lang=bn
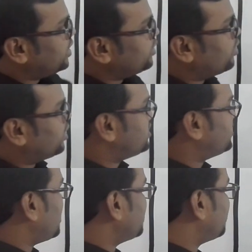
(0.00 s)
মর্নিং ওয়াক ইজ
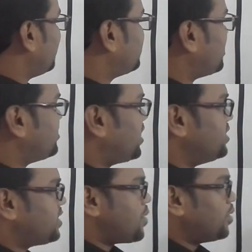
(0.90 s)
সাস অ্যান্ড
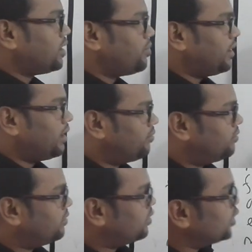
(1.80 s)
এক্সারসাইজ এমন একটি ব্যায়াম
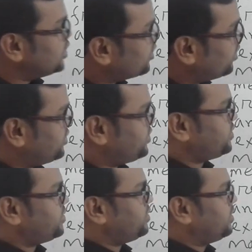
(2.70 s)
হুইস
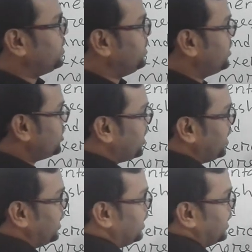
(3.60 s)
কস্ট নাথিং দেখছো
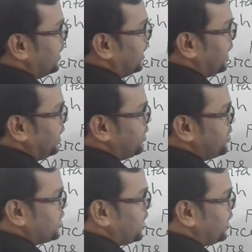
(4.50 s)
এখানে এখানে একটি
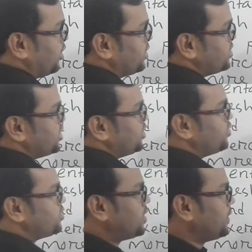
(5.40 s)
বিষয় খেয়াল করা আছে সেটি
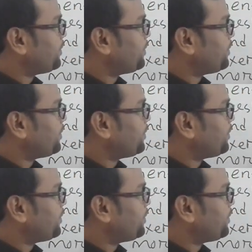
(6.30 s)
হচ্ছে